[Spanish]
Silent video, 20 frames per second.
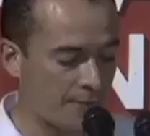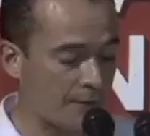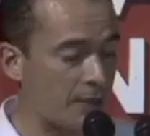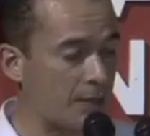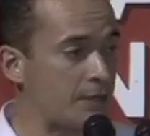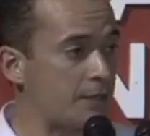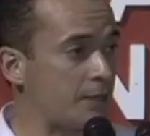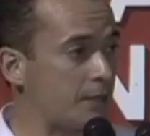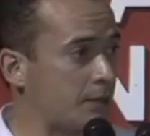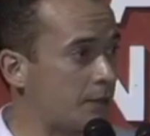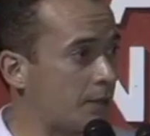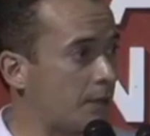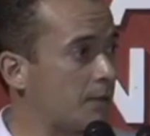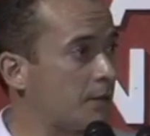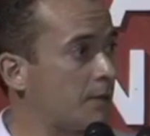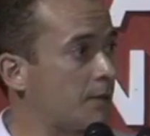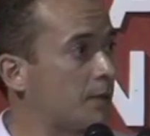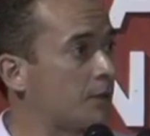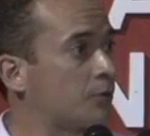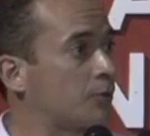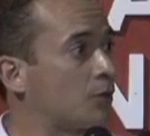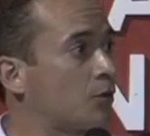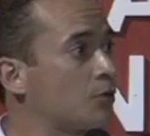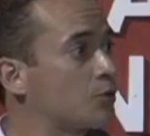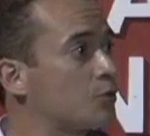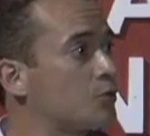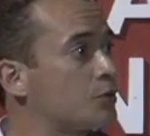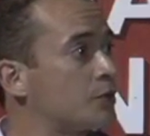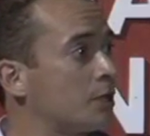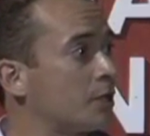Felicita a
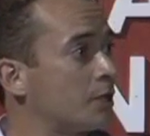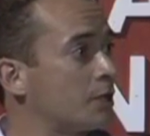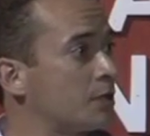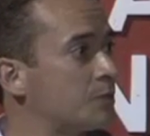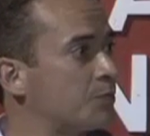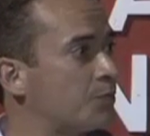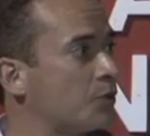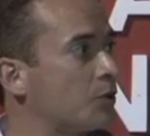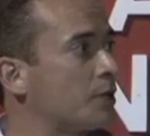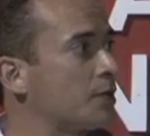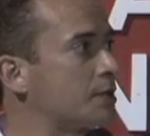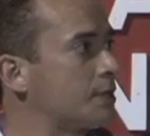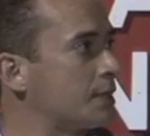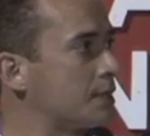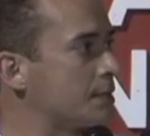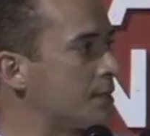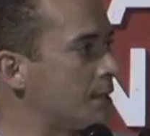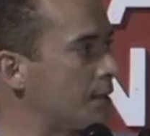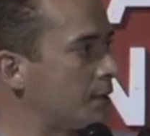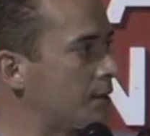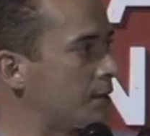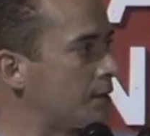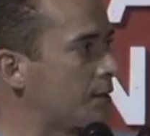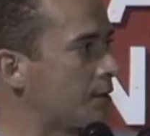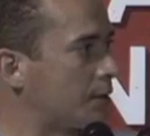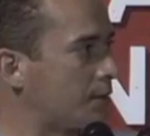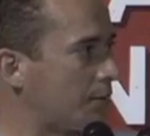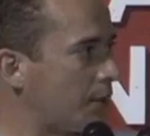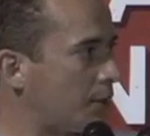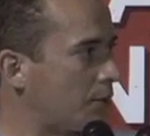todos ustedes por este excelente
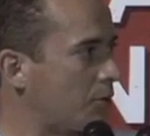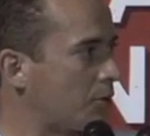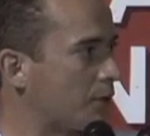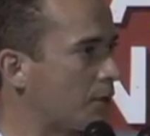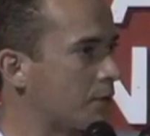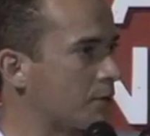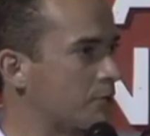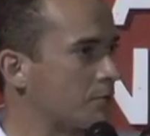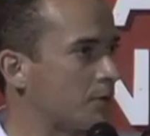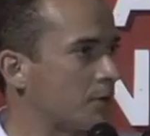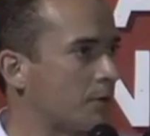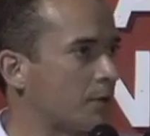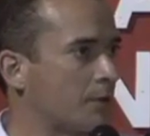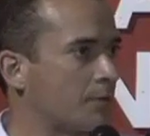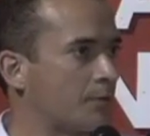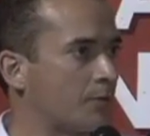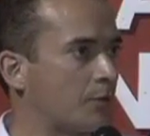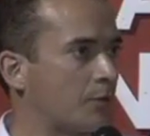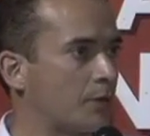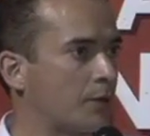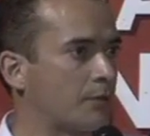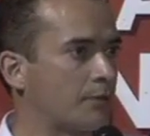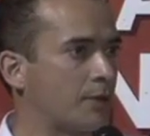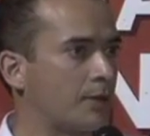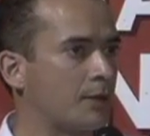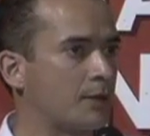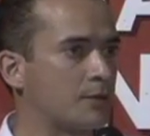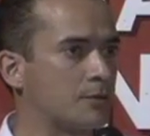trabajo, que es un ejemplo a nivel